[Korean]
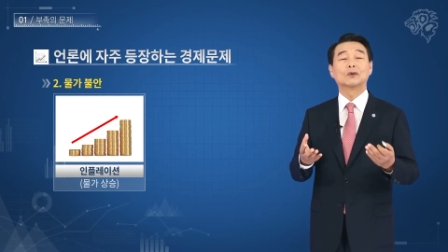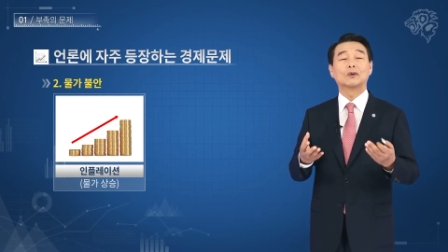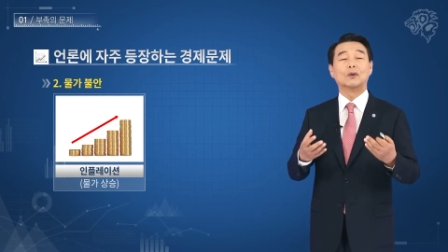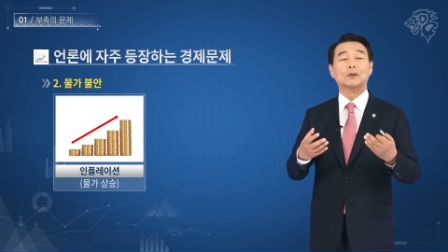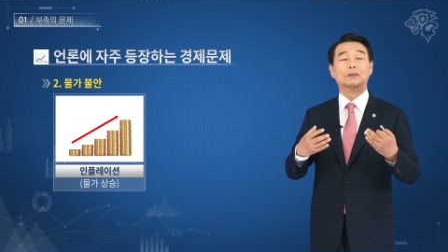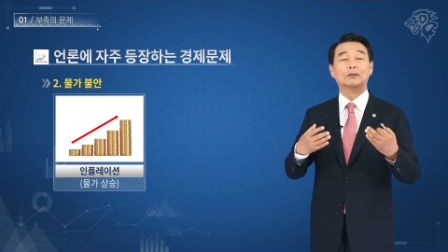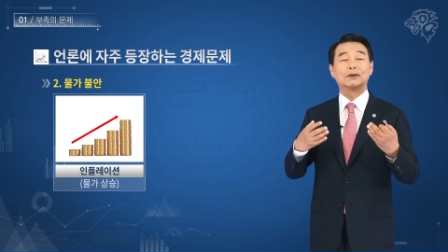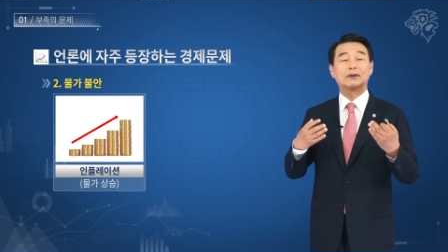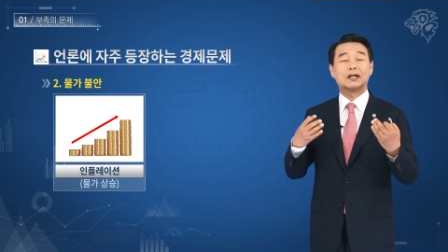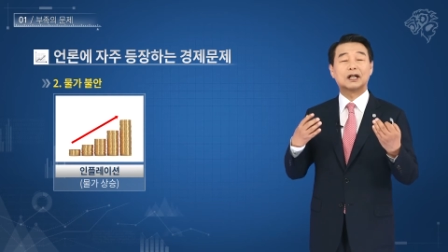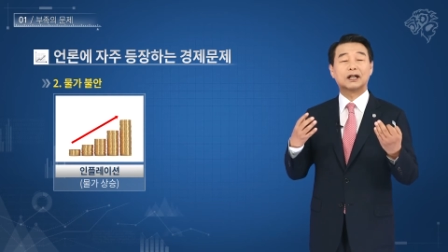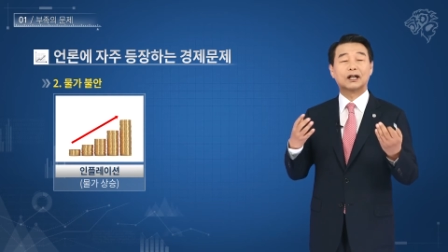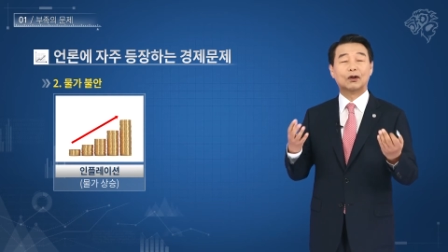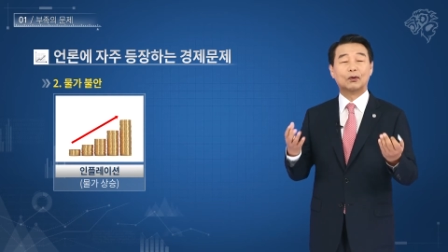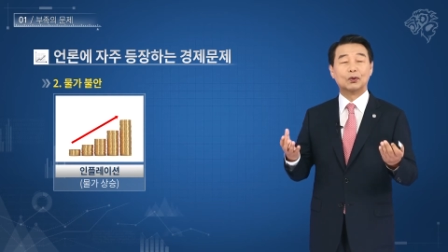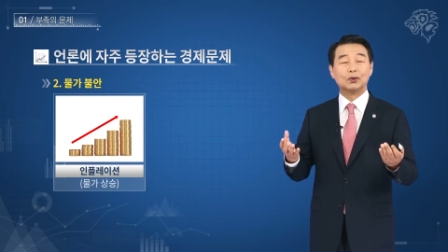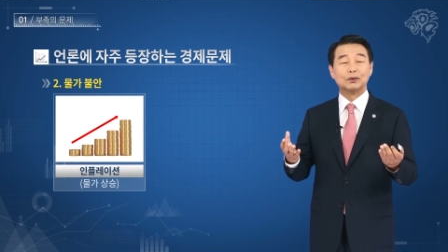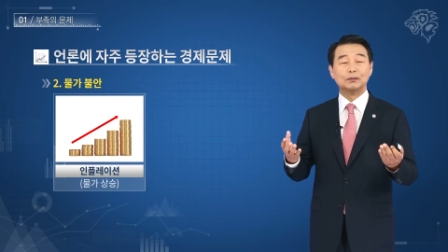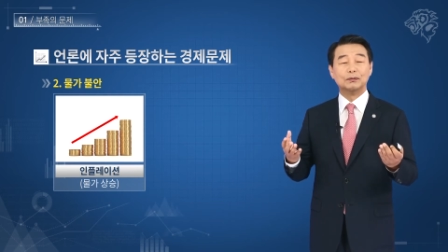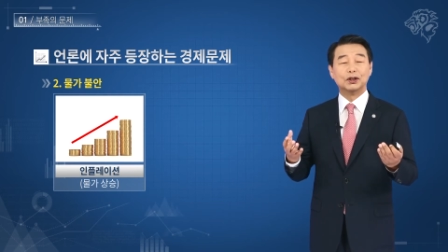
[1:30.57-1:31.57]
또
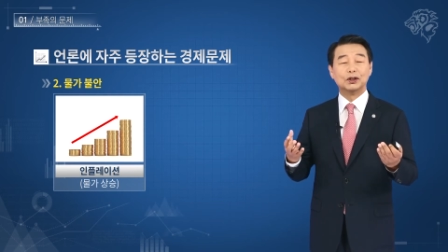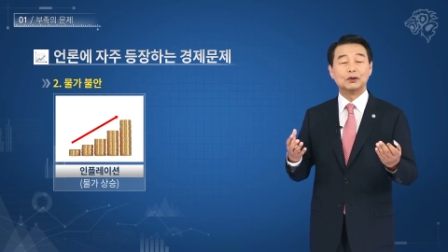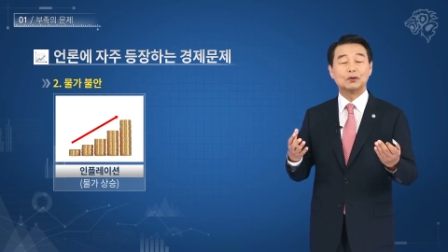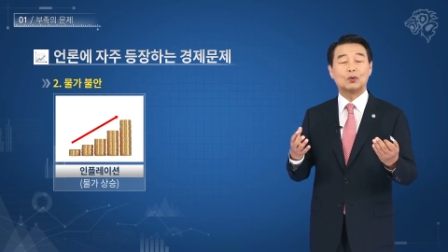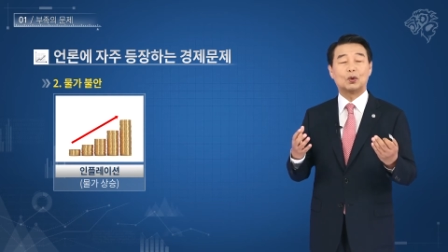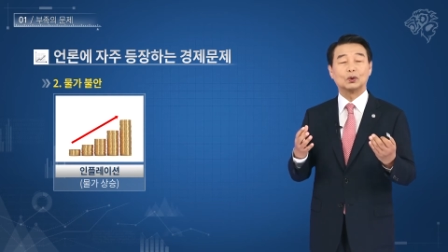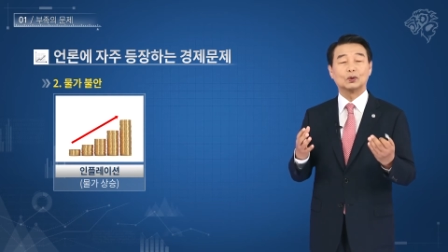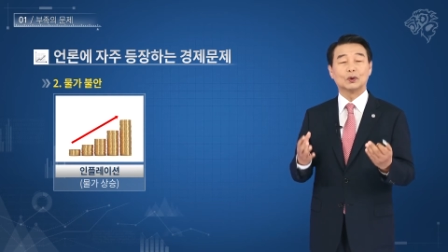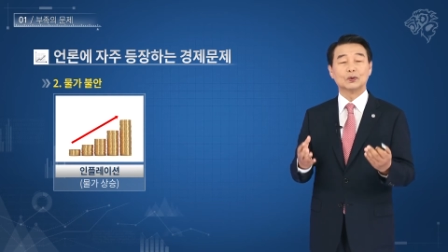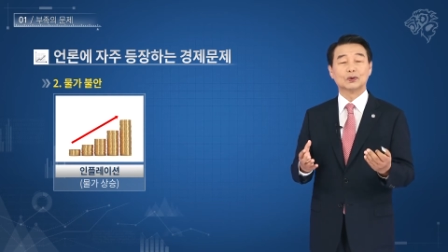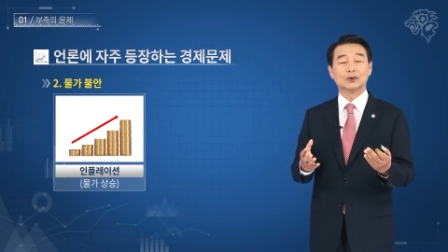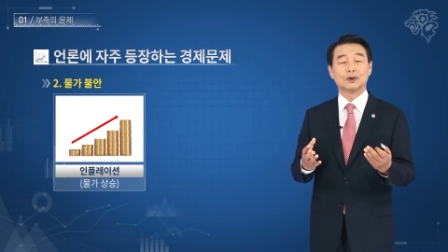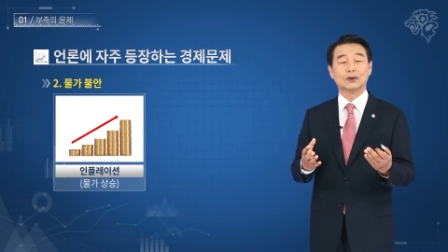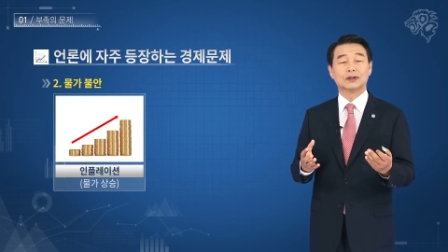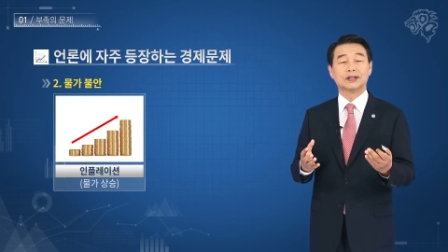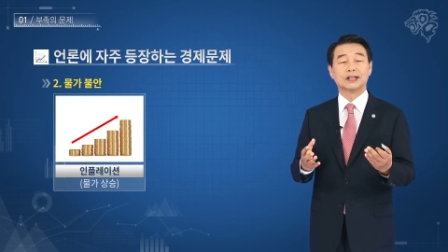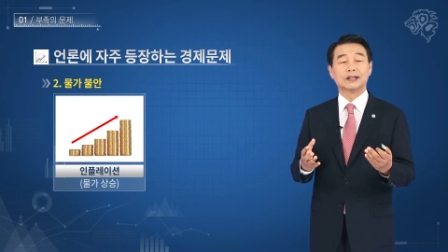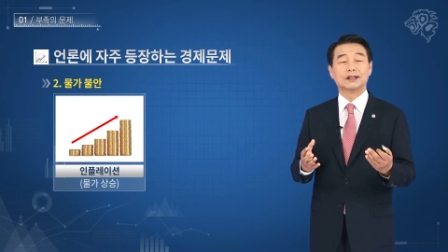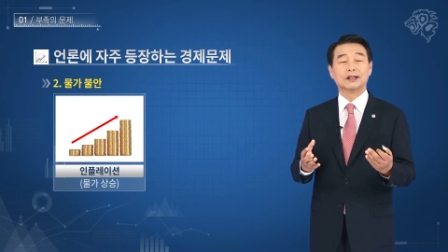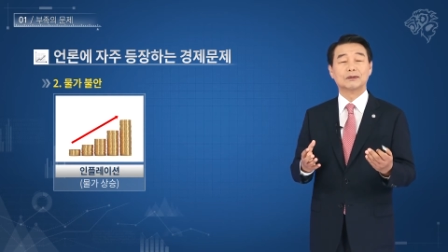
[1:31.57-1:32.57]
물가가 오르면
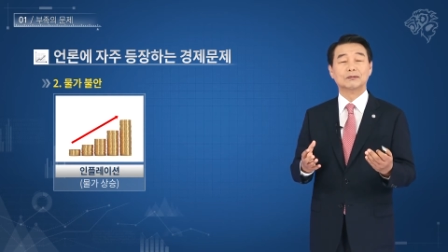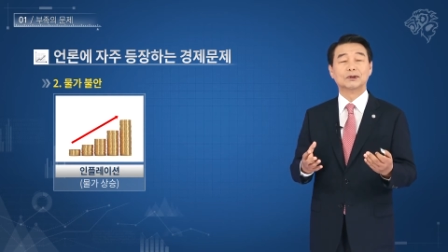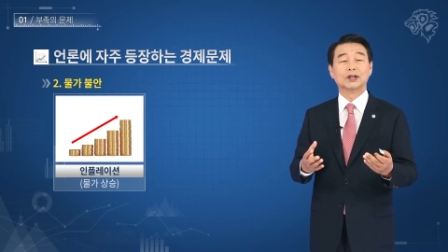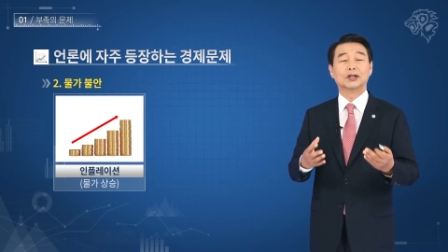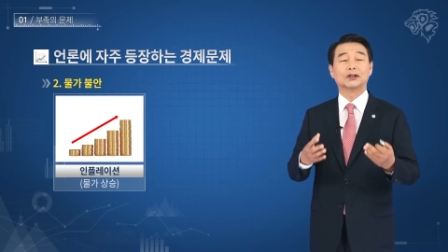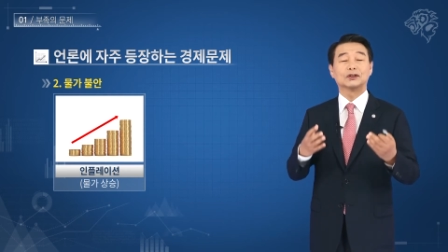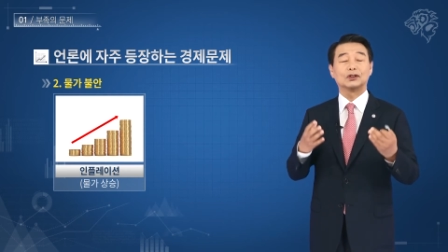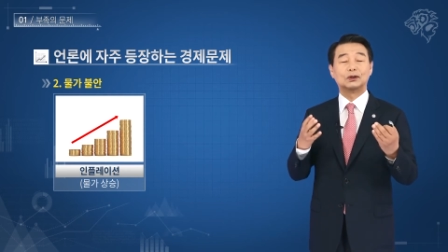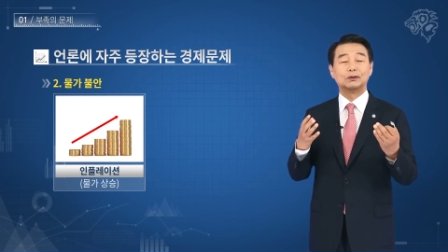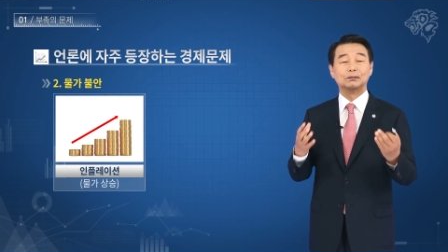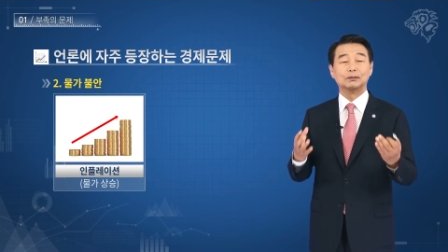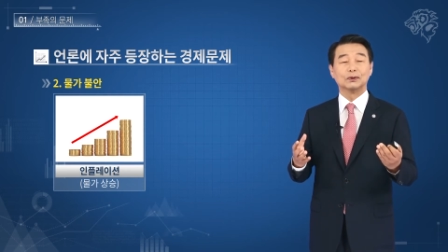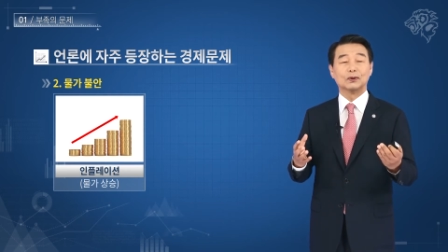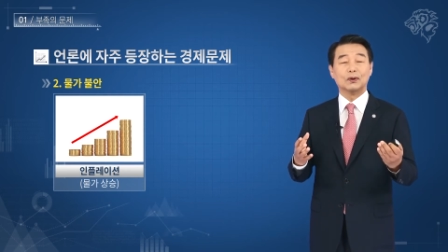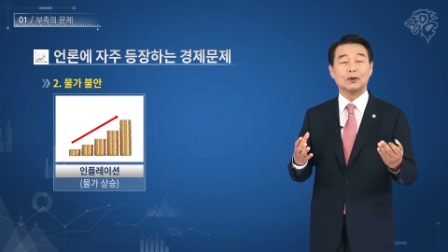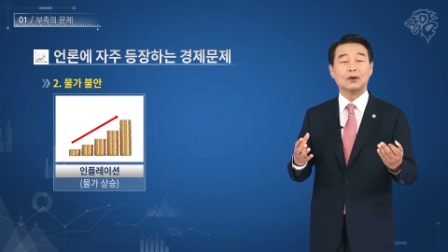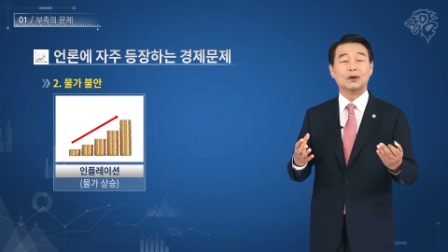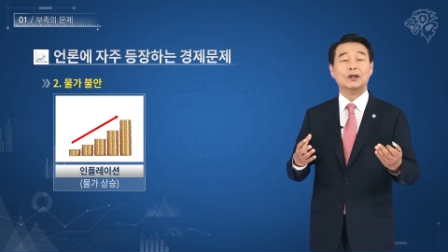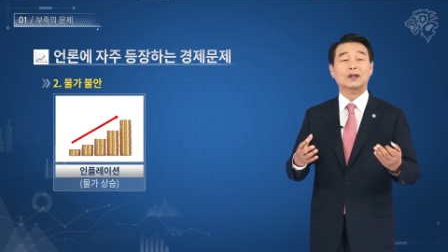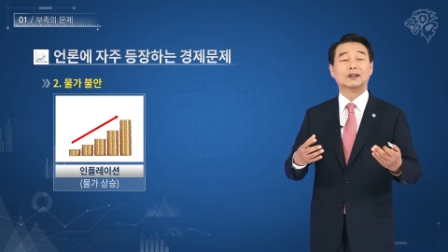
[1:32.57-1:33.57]
고통스럽기 때문에
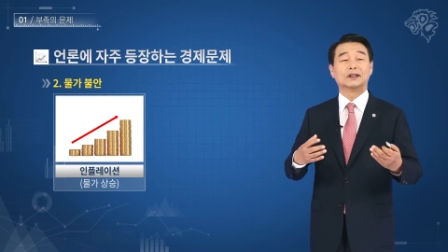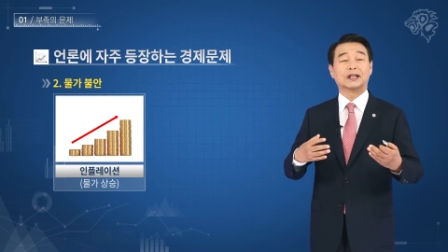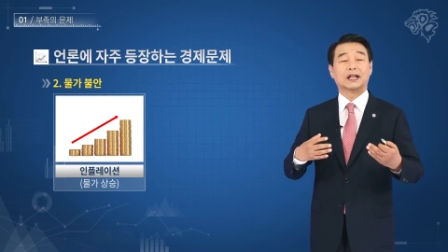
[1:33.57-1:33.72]
정부도